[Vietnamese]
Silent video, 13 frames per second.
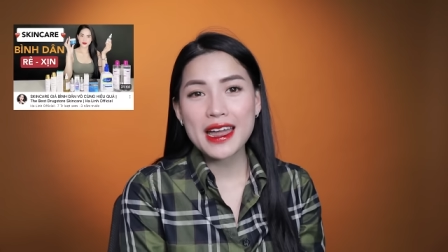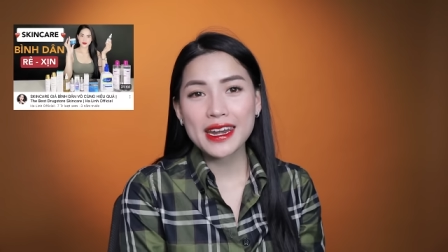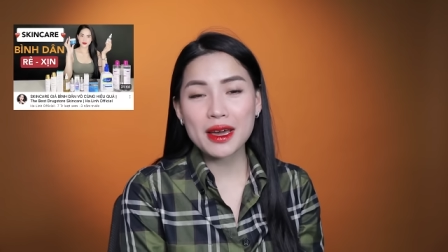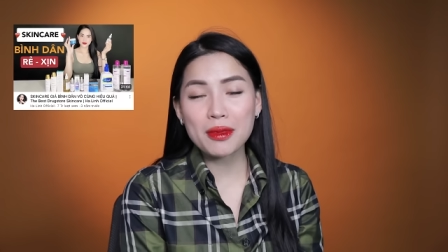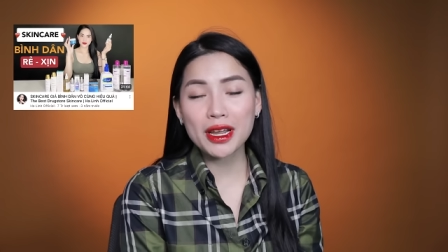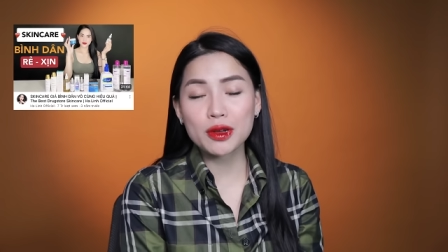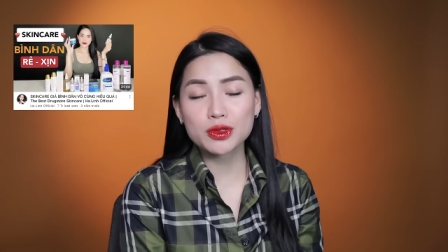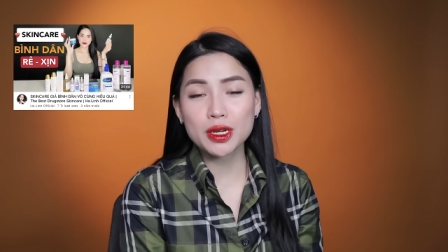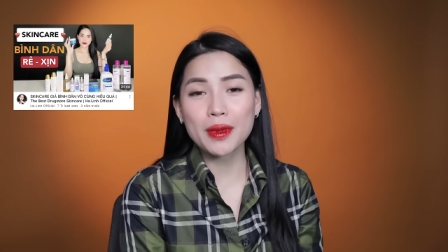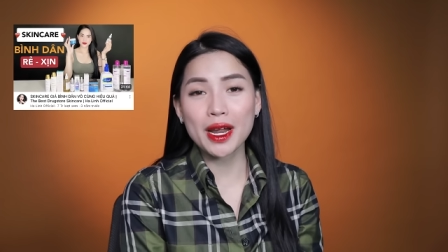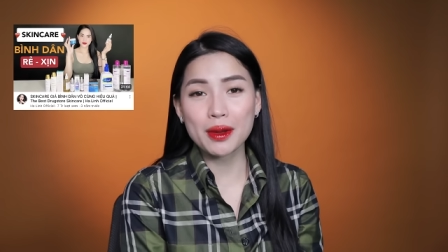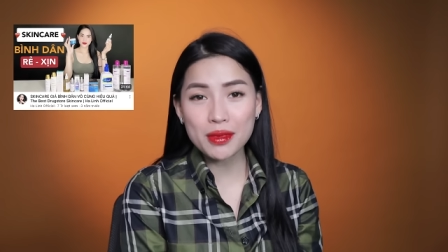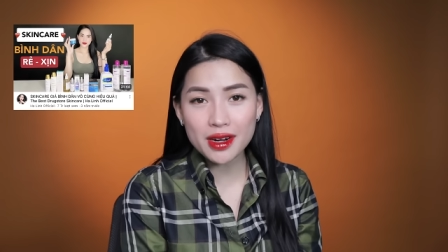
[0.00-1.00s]
năm
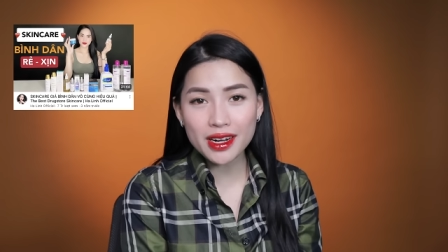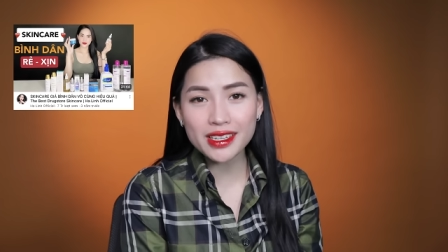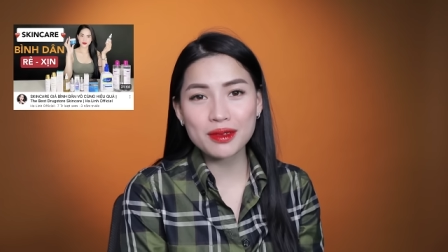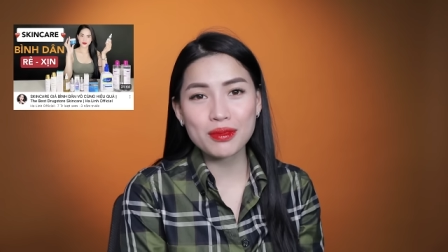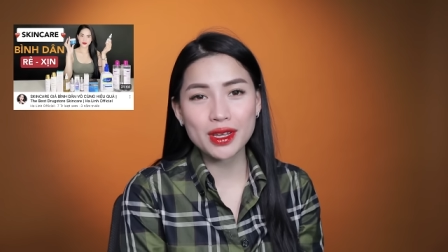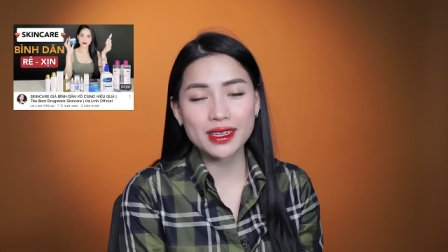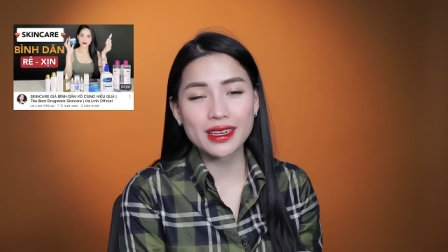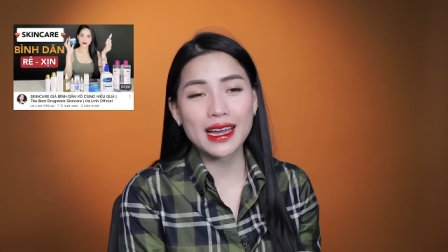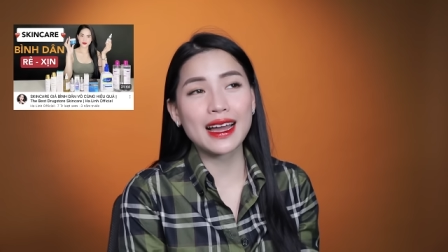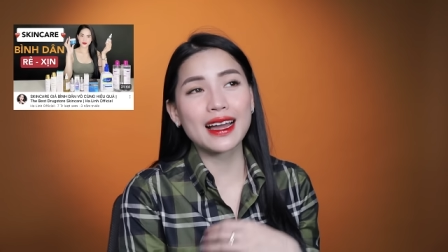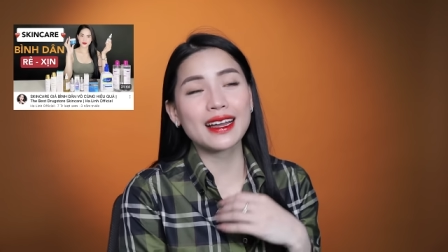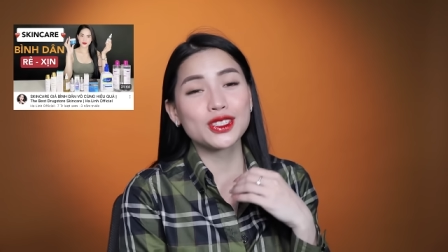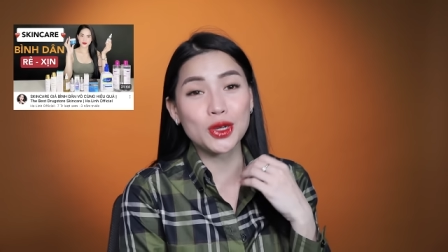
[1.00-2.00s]
2020 thì mình
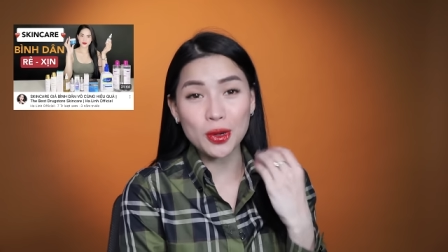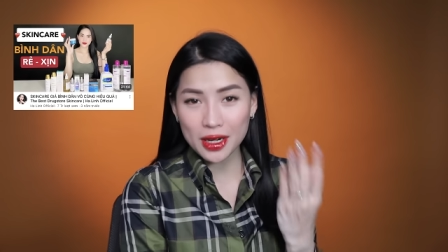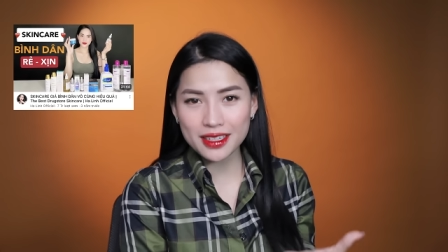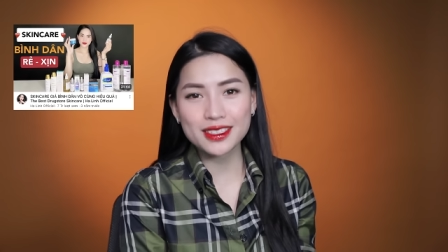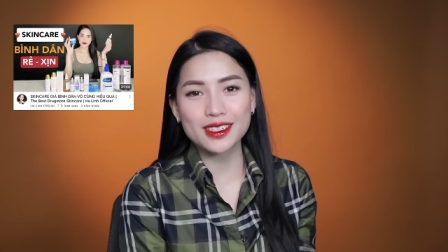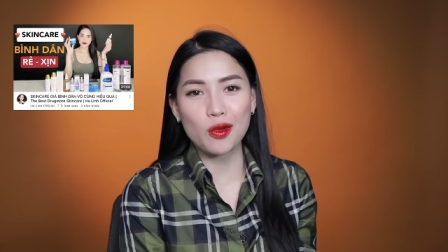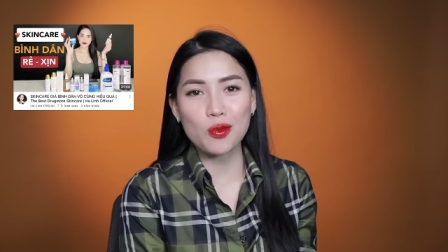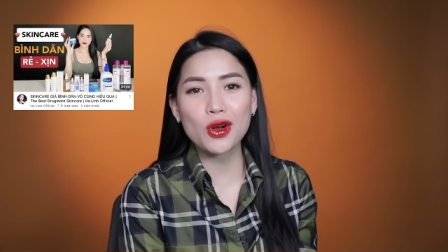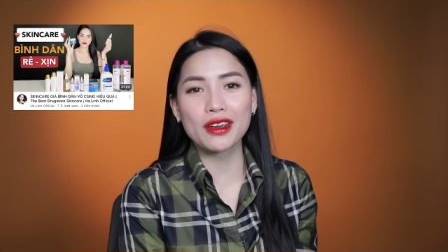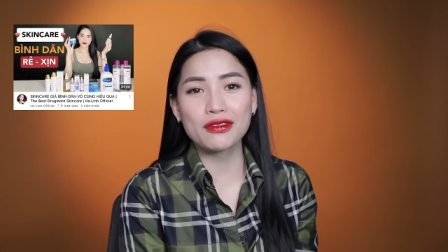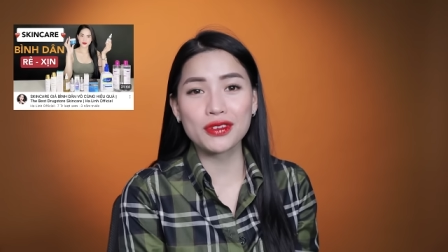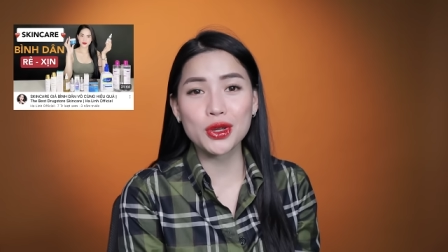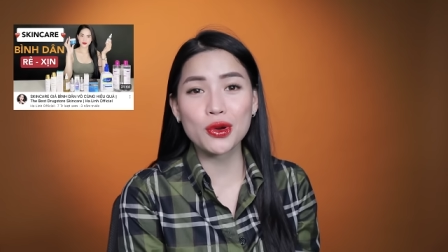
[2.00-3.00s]
đã cho lên sóng một
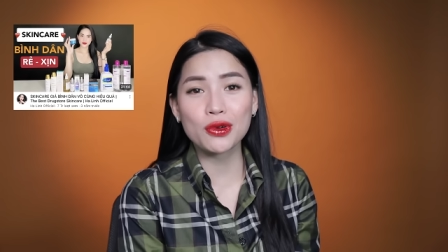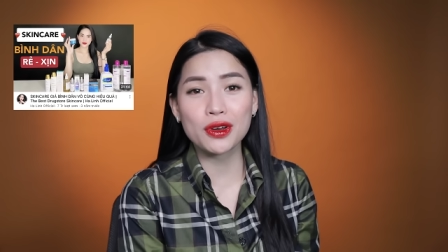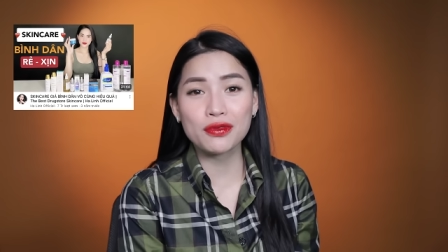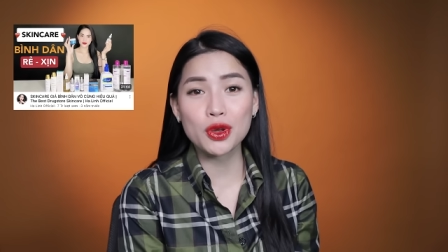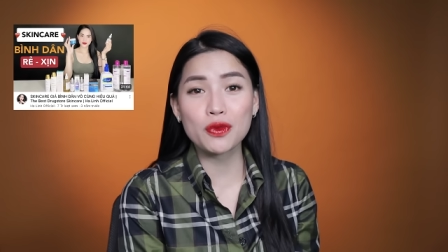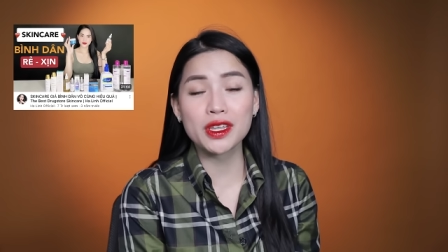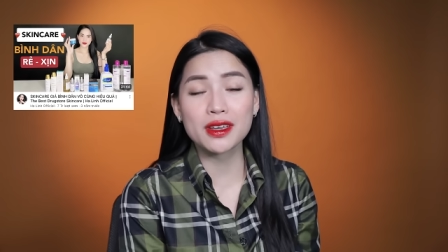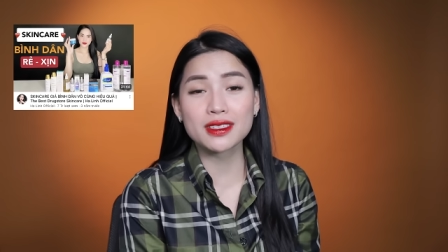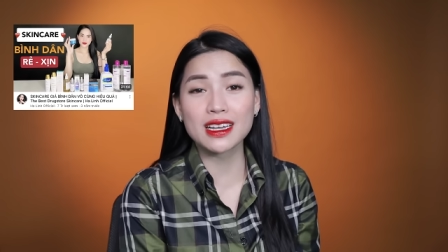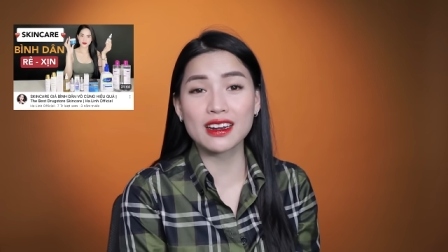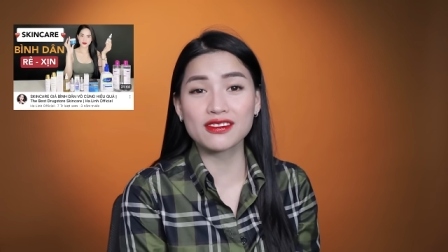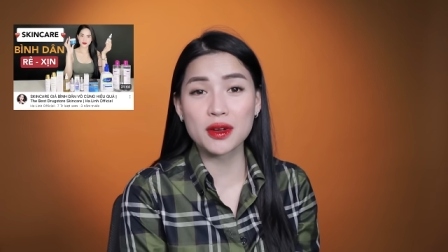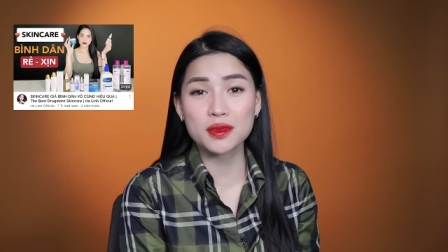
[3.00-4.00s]
cái video review về những
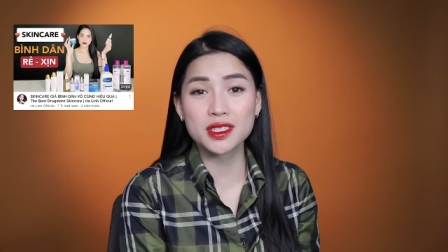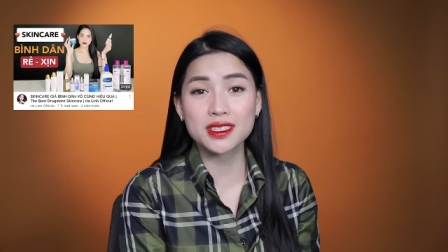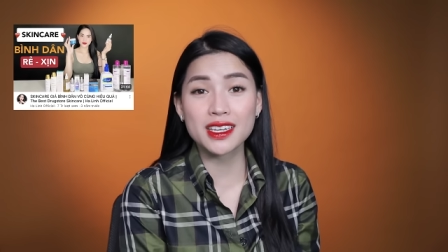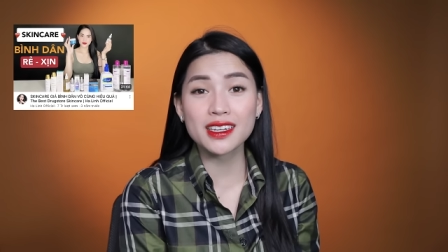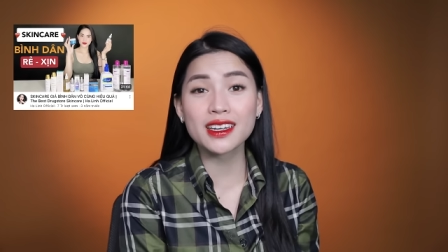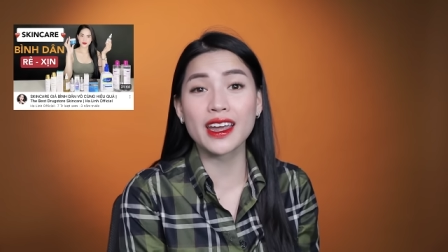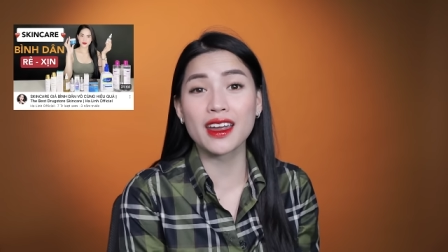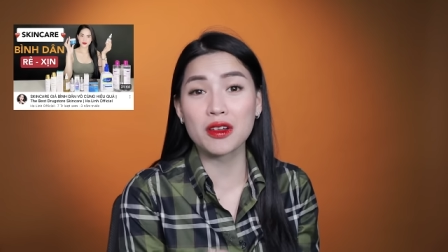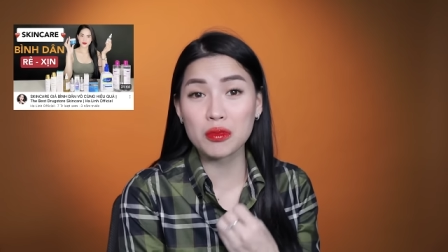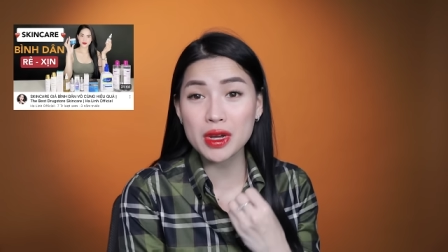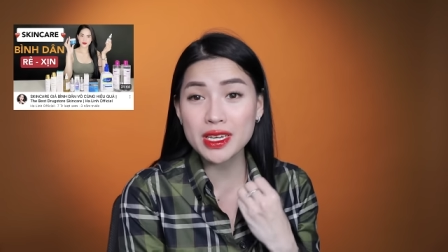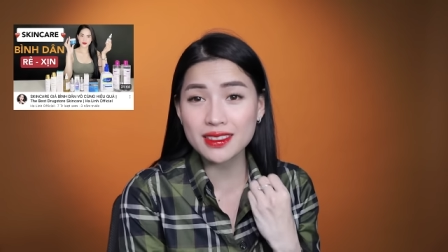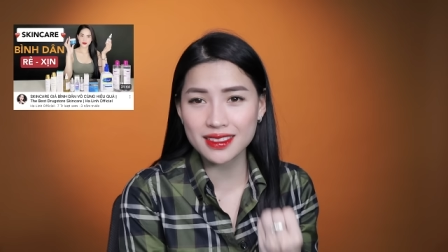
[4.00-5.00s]
sản phẩm skincare
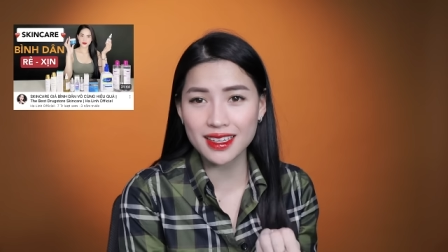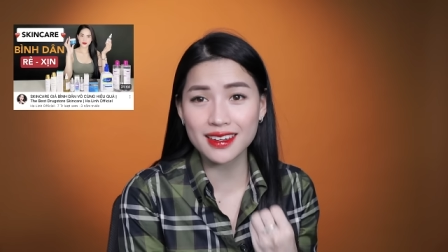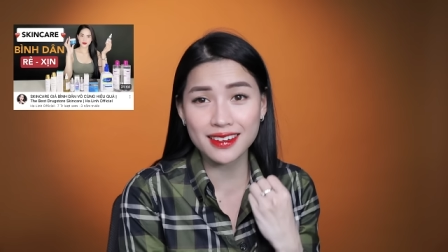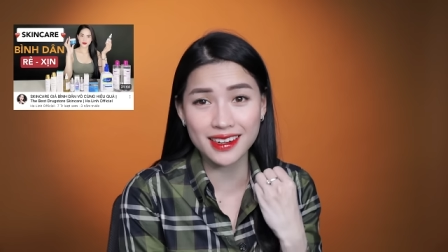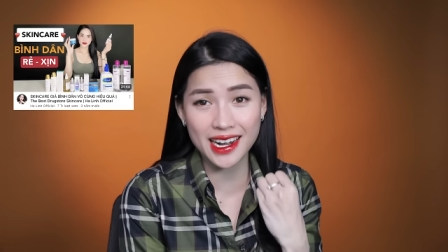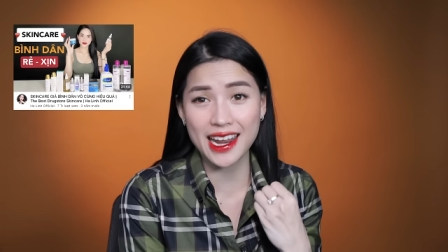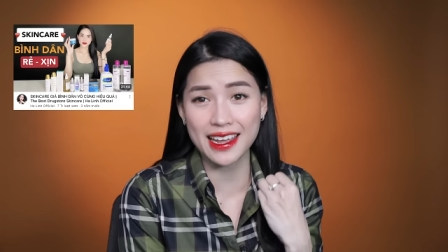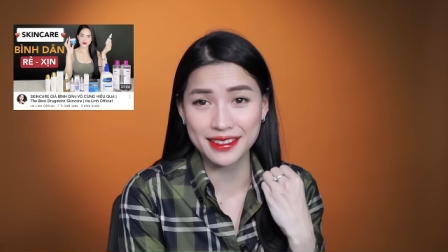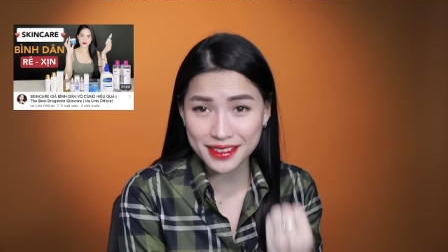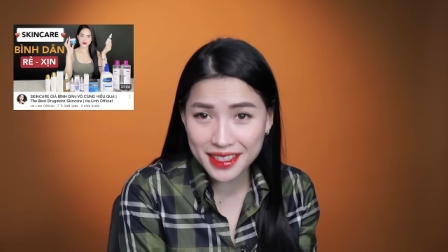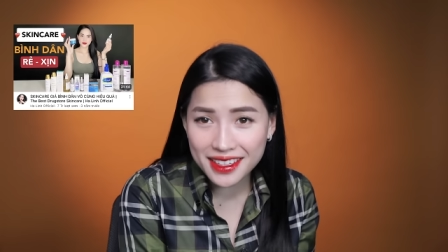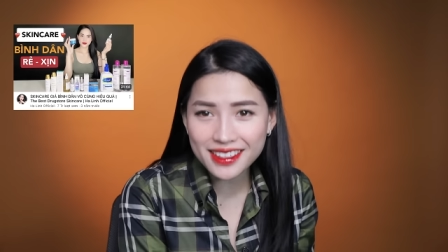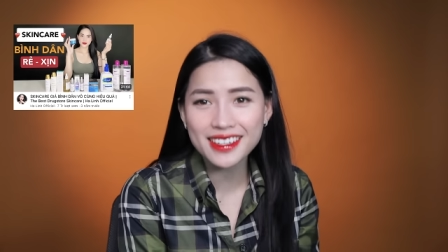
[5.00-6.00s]
bình dân rẻ
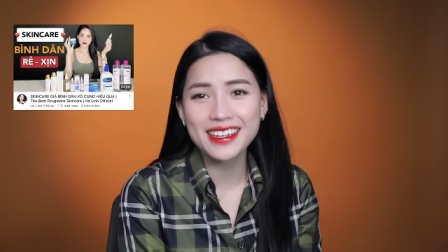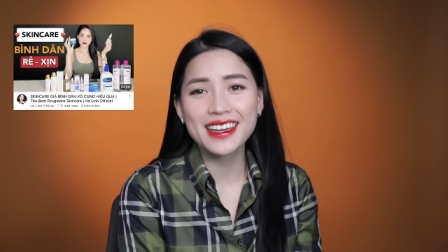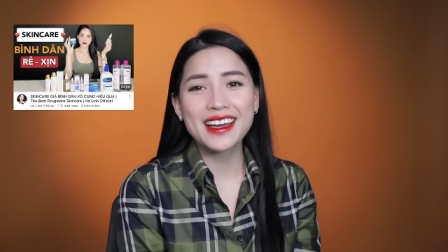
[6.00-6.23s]
xịn.